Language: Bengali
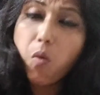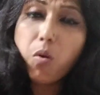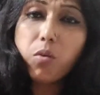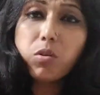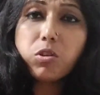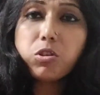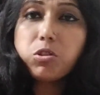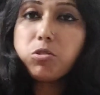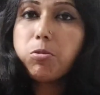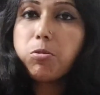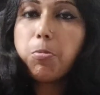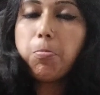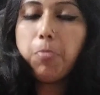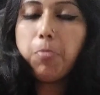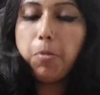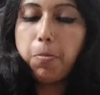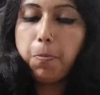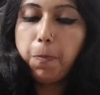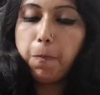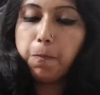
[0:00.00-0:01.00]

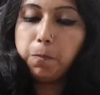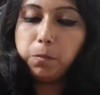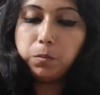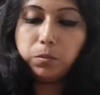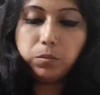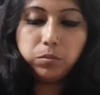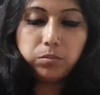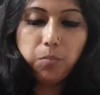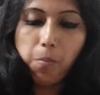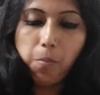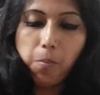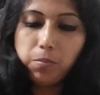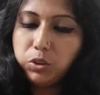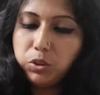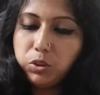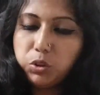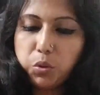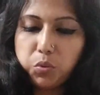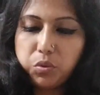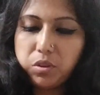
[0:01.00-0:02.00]
অসম্ভব
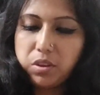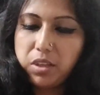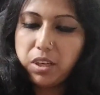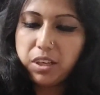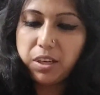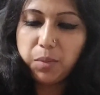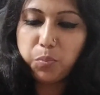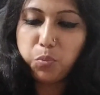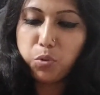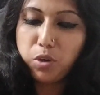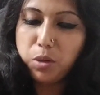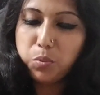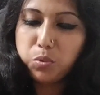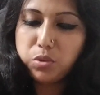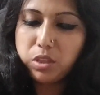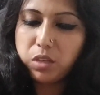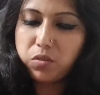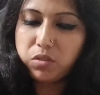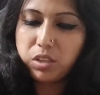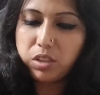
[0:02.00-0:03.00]
সত্যি এটা বলে
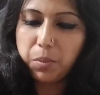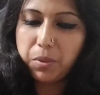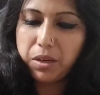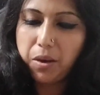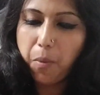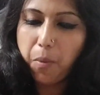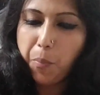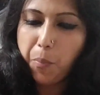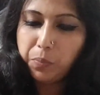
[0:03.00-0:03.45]
বোঝানো যাবে না